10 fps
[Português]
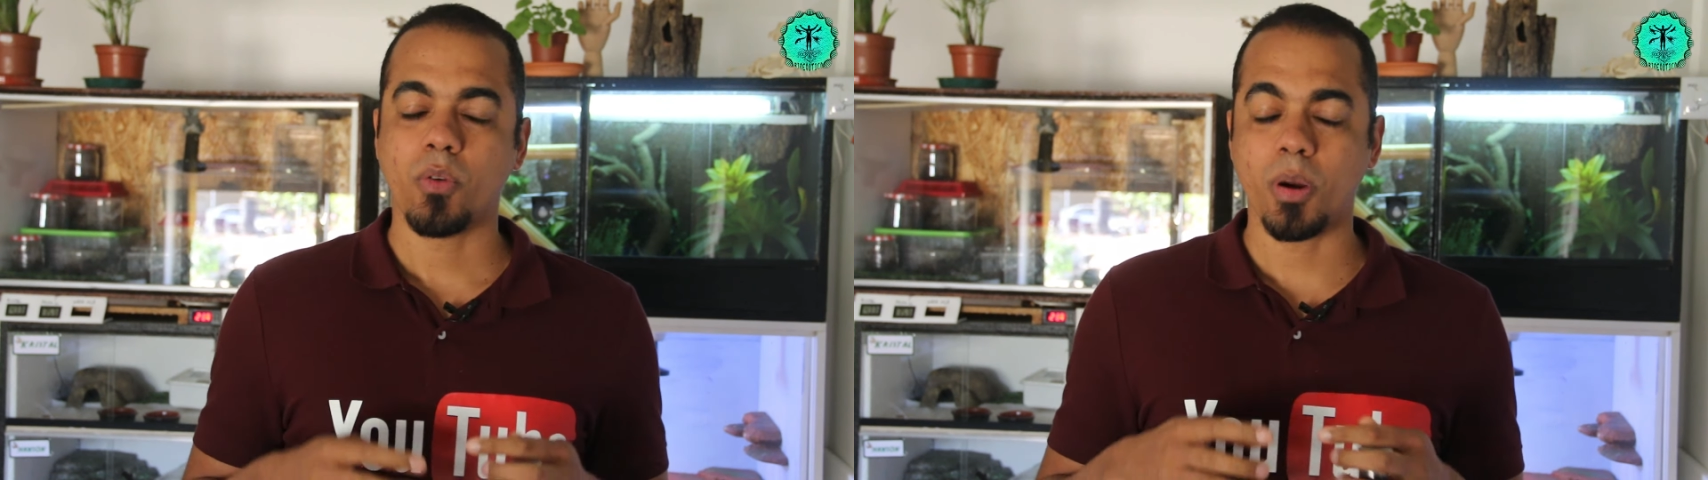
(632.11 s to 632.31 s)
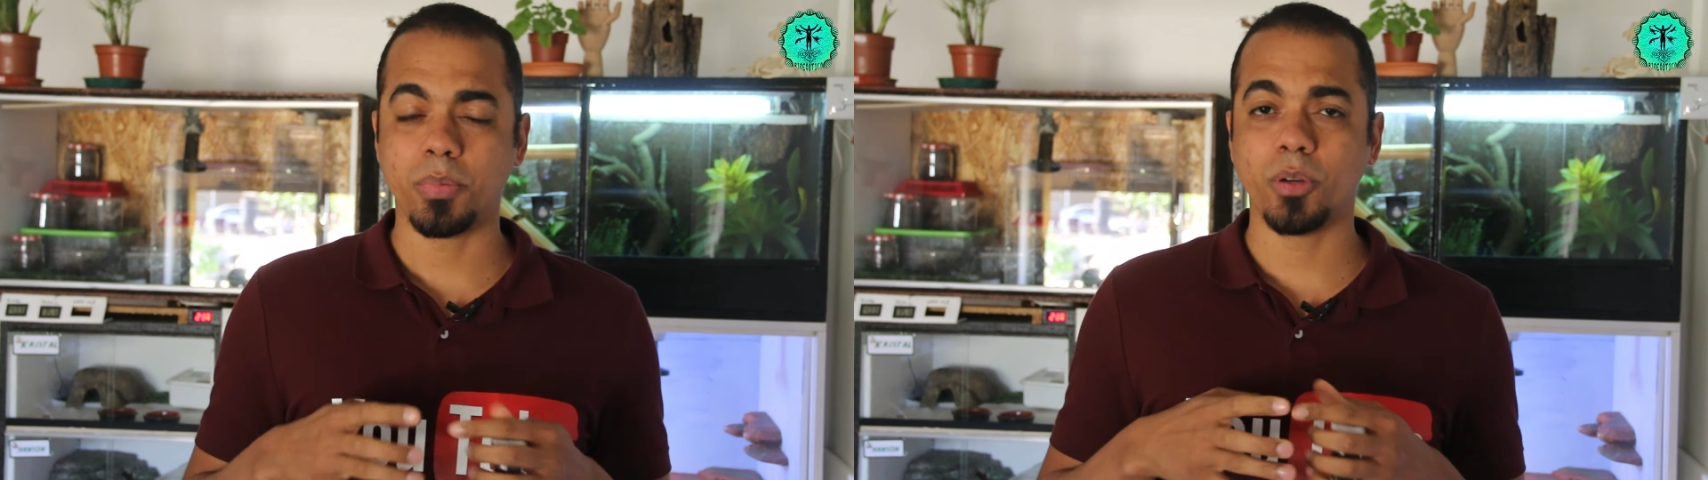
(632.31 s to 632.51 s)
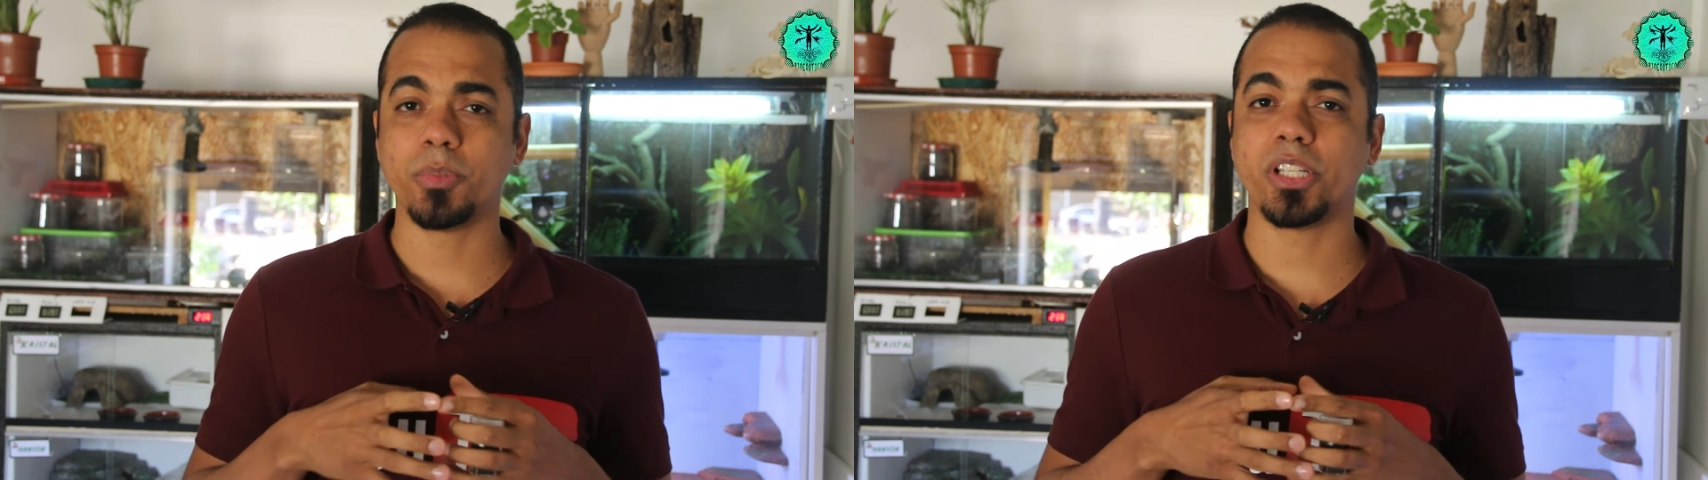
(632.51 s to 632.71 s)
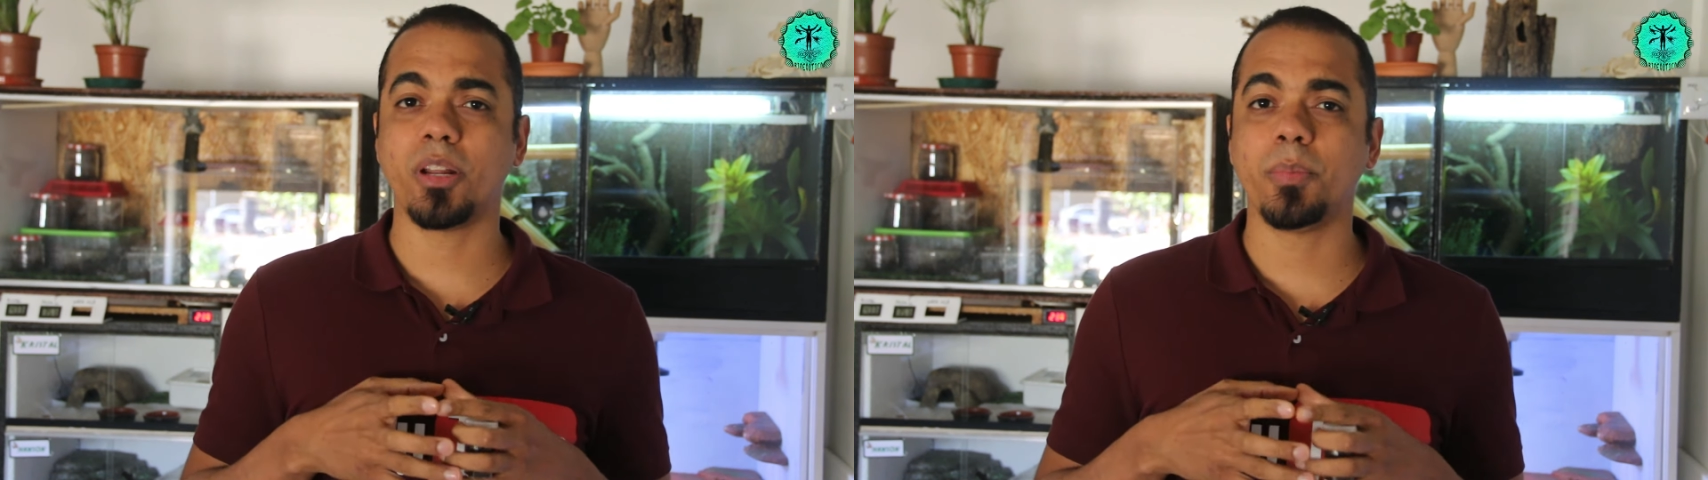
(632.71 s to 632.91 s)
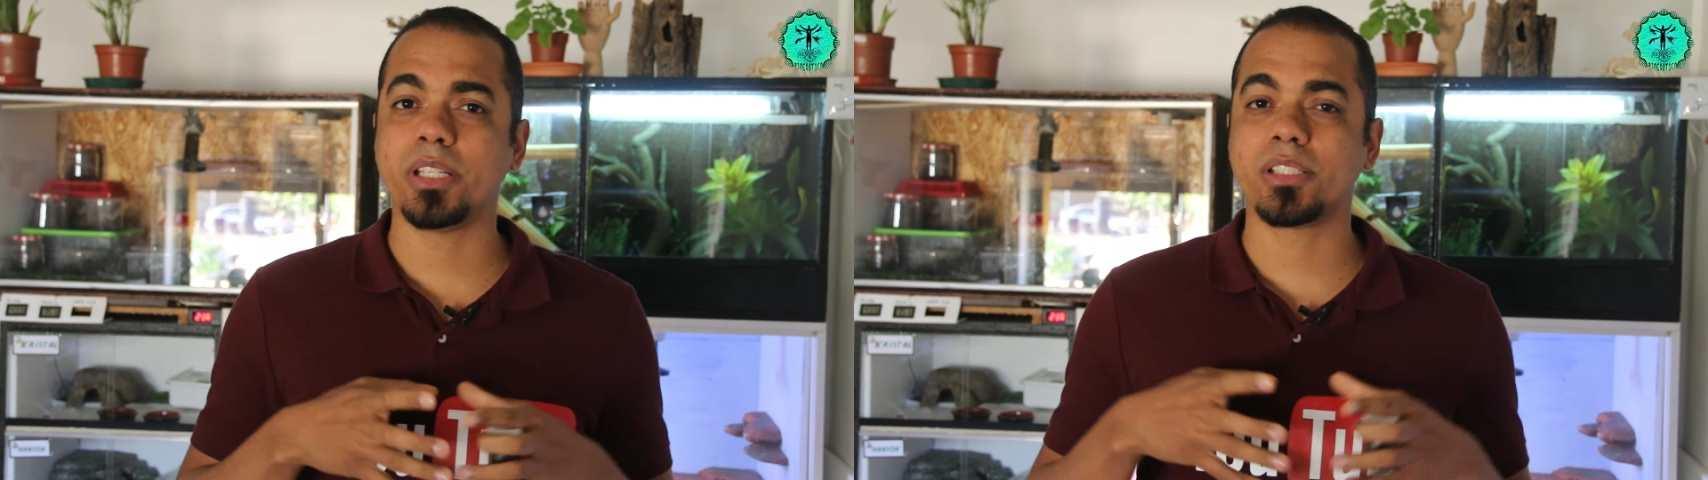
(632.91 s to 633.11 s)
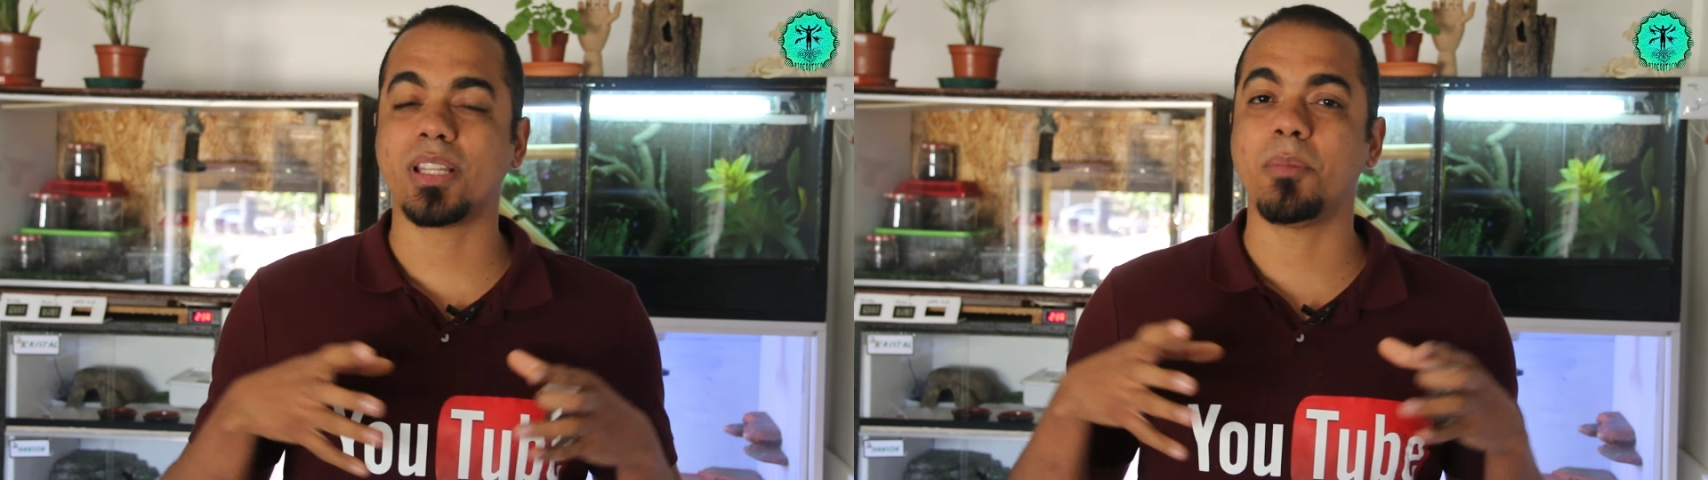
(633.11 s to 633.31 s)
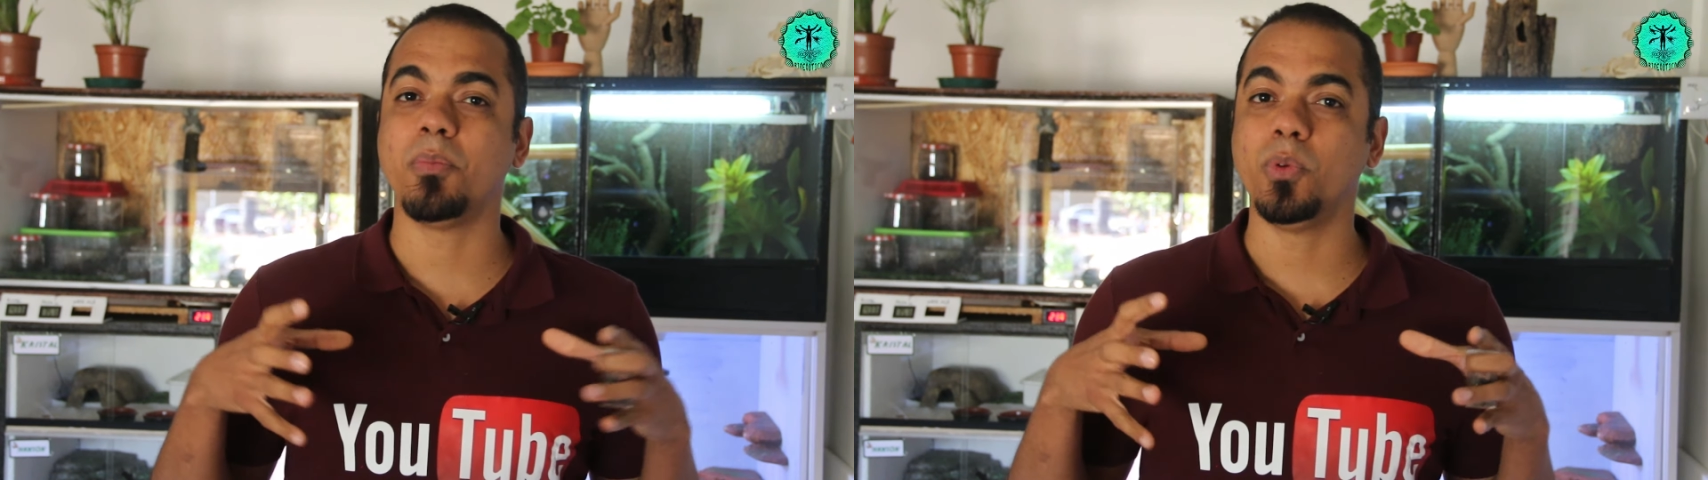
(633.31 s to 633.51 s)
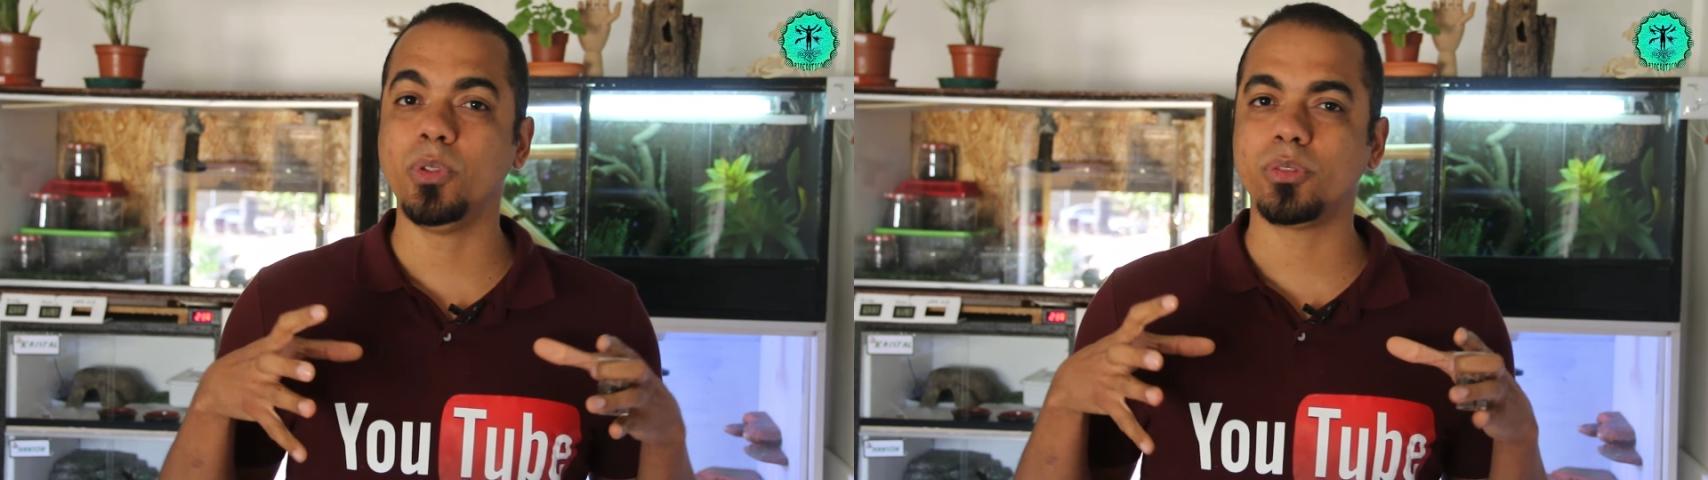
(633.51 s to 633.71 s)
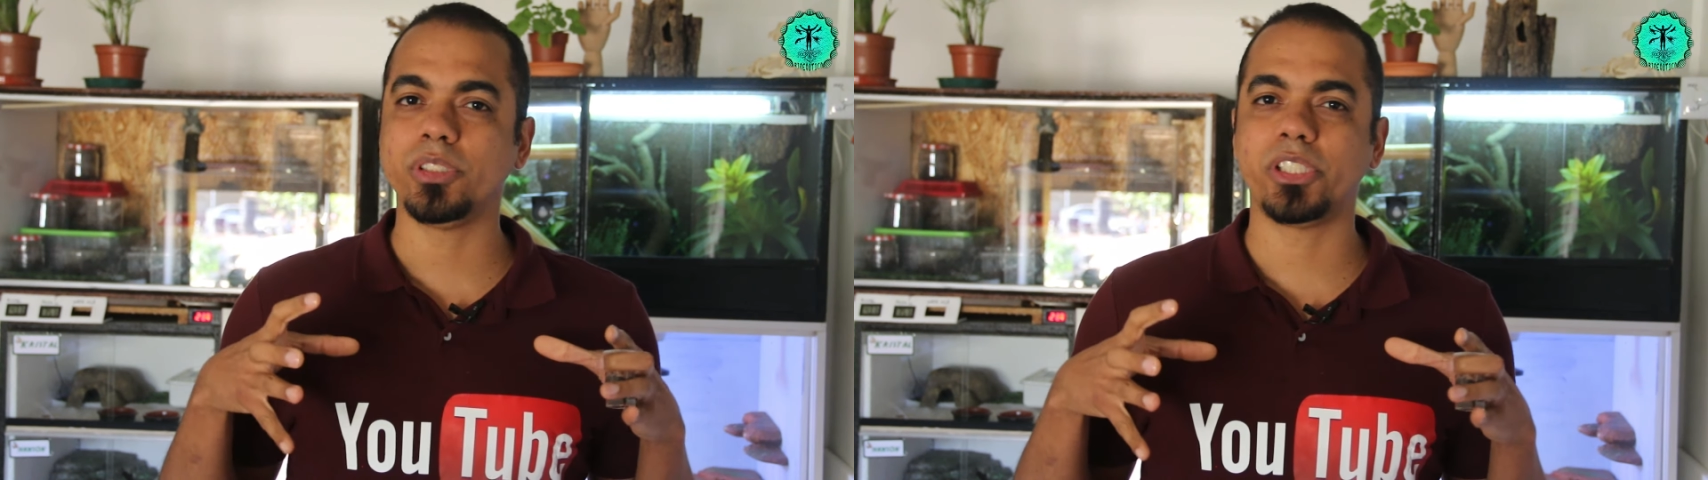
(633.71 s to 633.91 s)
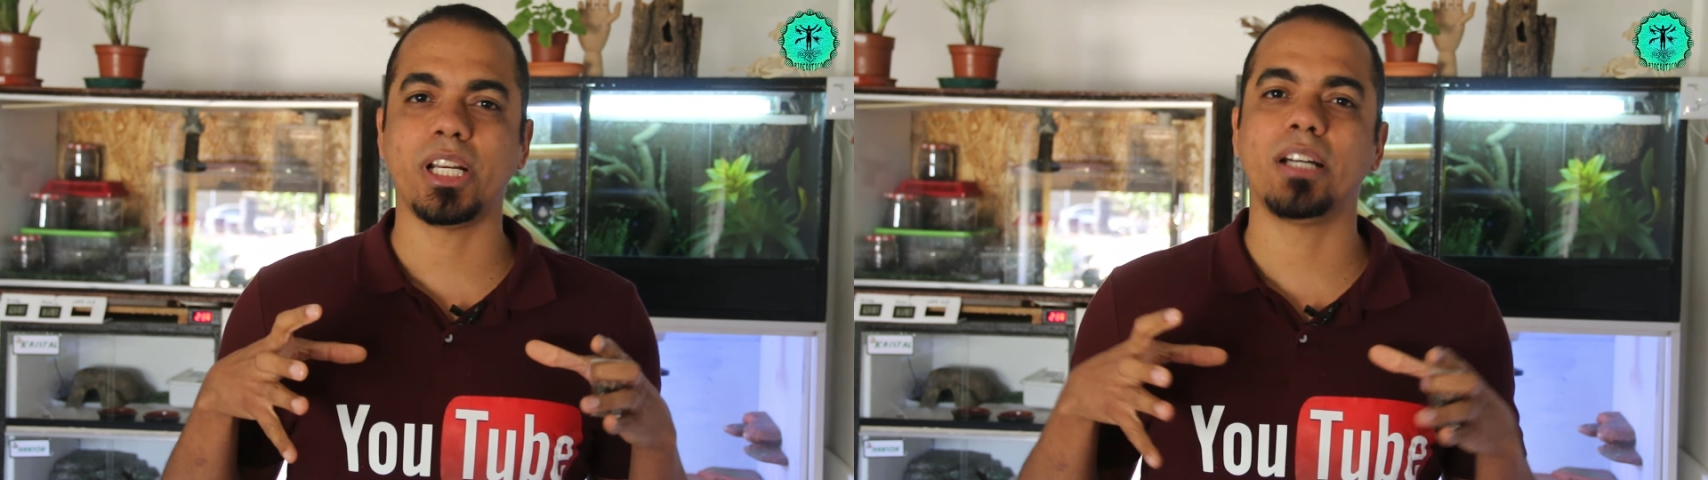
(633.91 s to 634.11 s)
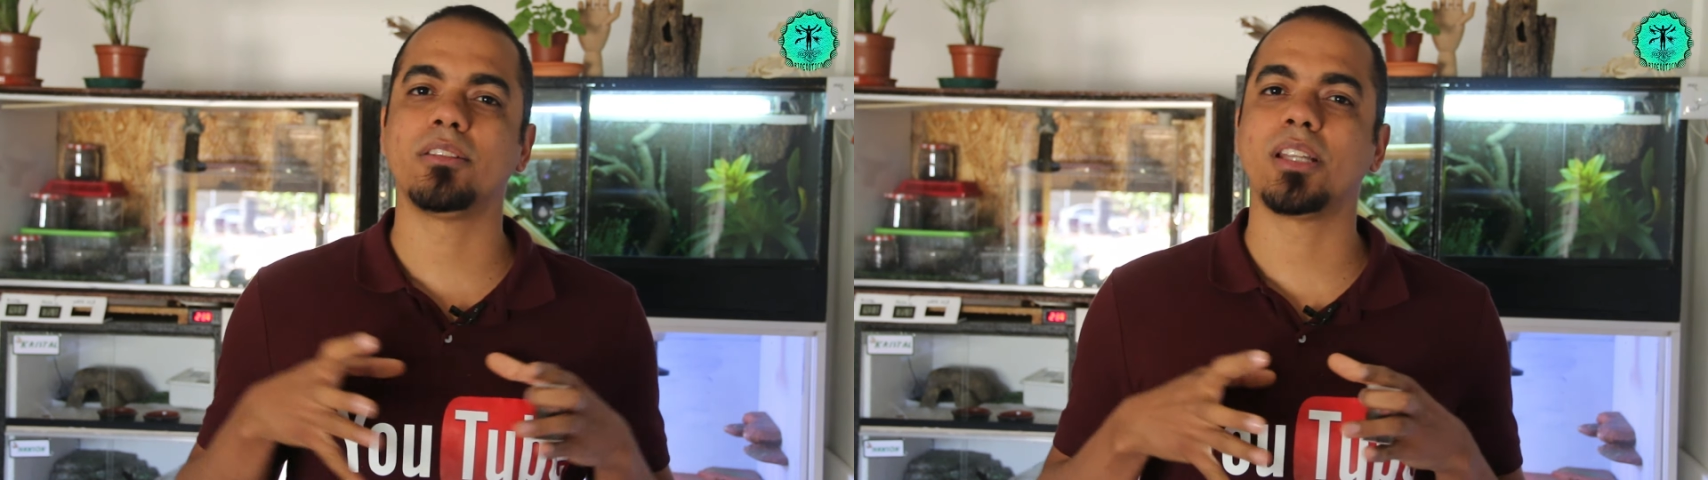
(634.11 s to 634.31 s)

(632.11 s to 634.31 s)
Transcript: O abdômen geralmente está muito inchado,